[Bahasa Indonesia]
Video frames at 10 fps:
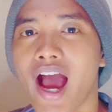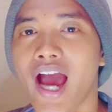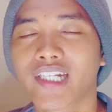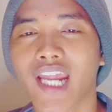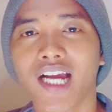
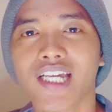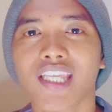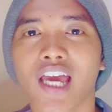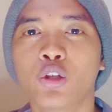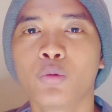Ada yang
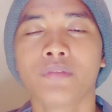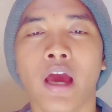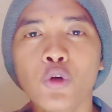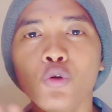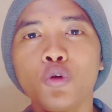kisah
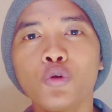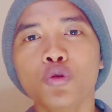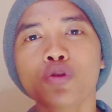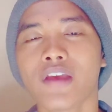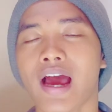hidupnya
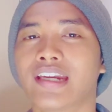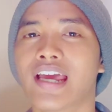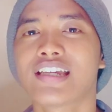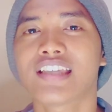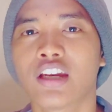lurus, ada
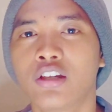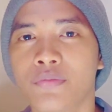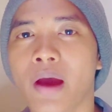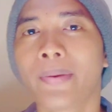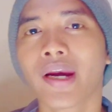yang kisah
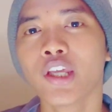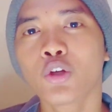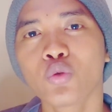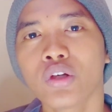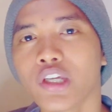hidupnya
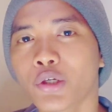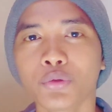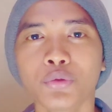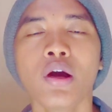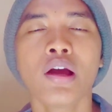
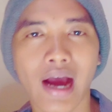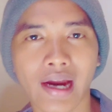berliku-liku,